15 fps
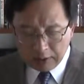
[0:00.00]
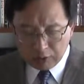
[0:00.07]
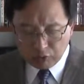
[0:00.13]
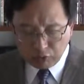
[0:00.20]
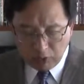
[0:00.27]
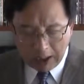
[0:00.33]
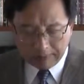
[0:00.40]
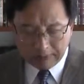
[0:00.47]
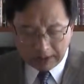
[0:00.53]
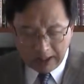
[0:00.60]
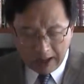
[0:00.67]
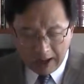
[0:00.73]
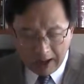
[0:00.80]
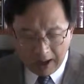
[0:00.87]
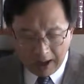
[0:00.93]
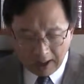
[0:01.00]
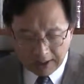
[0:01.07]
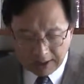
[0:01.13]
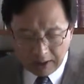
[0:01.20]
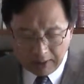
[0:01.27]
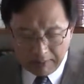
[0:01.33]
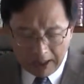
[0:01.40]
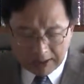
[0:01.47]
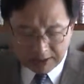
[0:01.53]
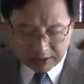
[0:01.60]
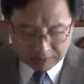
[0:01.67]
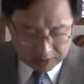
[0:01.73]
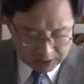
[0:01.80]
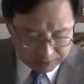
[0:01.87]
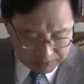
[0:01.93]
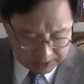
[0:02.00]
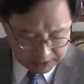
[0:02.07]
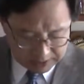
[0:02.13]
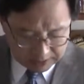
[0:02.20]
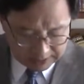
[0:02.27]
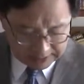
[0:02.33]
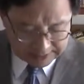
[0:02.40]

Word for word: 구함이라 이런 말씀이 17절에